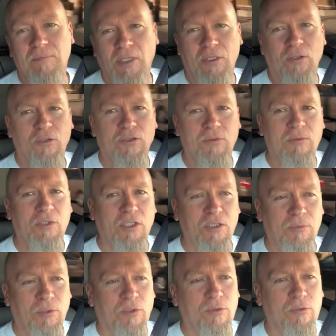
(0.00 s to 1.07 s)
Продолжим
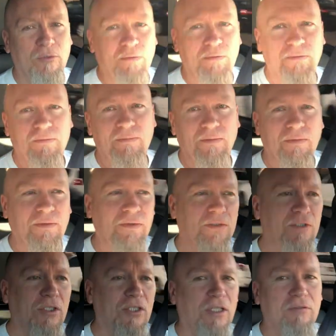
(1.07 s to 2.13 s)
через минуту.
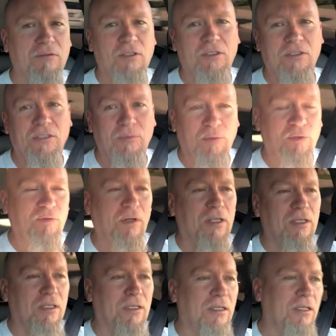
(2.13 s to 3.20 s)
Сейчас вы должны
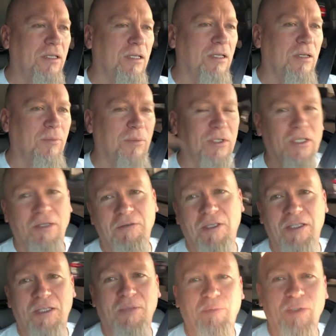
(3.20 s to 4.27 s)
буквально
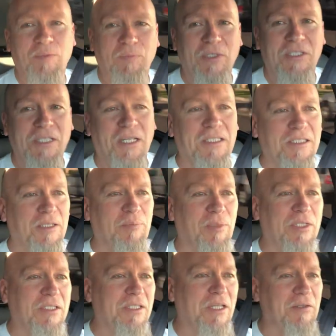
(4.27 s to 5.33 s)
мгновенно подписаться,
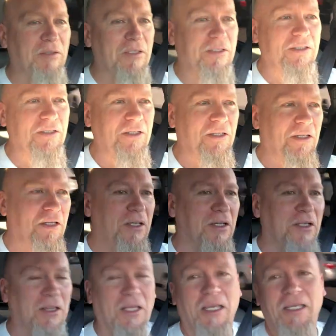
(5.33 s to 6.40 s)
поставить
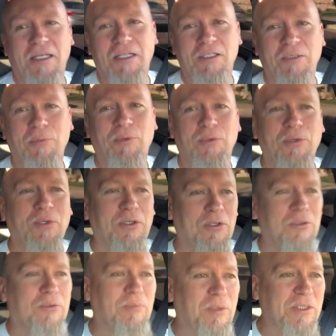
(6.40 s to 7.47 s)
лайк этому
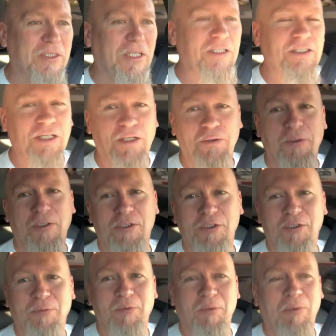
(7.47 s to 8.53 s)
ролику, поставить колокольчик,
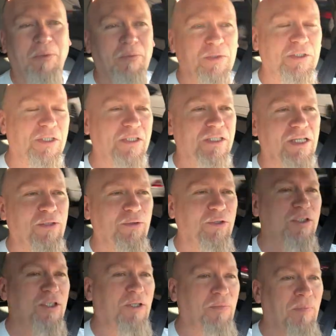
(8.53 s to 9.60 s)
чтобы не пропустить
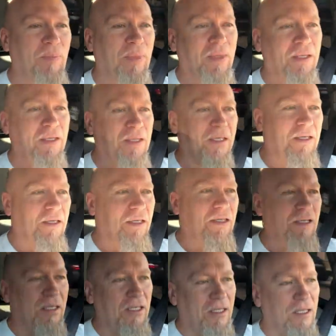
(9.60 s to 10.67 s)
следующие.
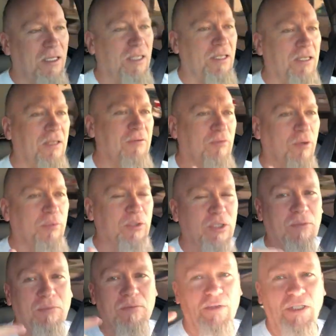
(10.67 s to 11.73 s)
И, в
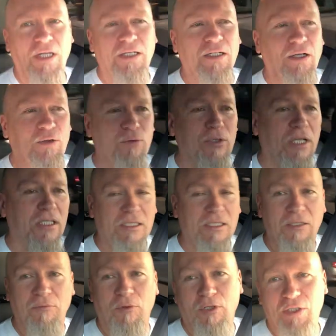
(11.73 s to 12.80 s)
общем, так как у
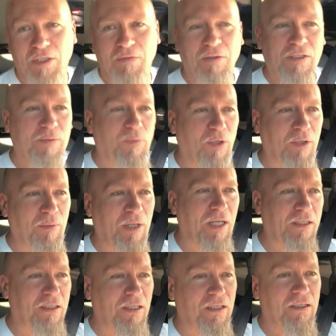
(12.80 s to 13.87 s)
сегодня 8
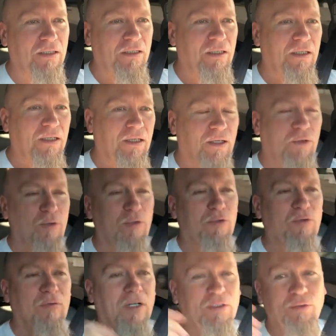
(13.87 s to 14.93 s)
марта, хоть
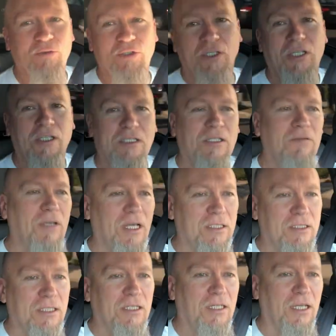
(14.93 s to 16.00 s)
у вас уже и
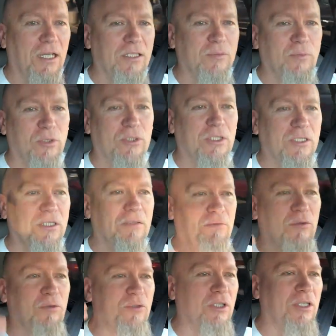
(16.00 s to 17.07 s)
9, а смотрите
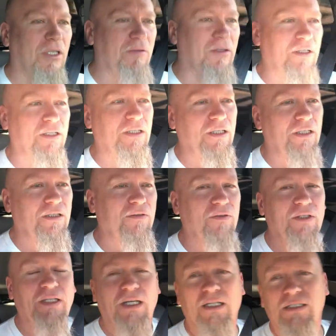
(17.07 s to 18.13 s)
вы уже, наверное, и
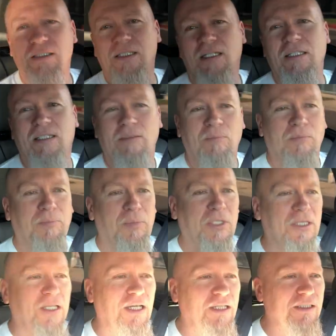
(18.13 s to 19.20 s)
12, там
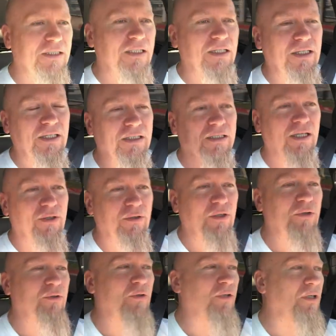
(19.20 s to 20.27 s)
15, не знаю
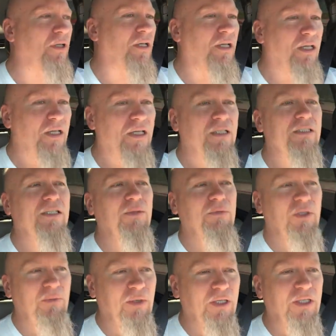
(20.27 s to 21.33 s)
какое, тем
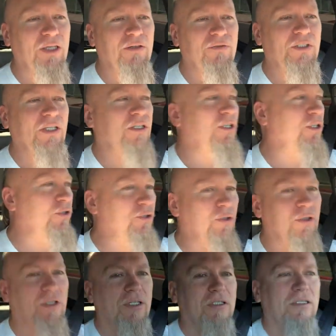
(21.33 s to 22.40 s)
не менее, всех
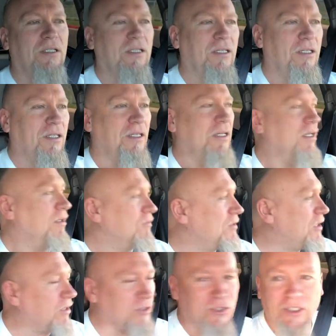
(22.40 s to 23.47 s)
еще раз,
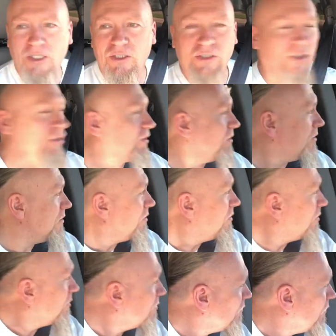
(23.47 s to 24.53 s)
всех женщин
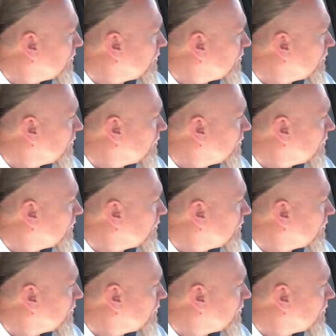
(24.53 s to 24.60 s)
с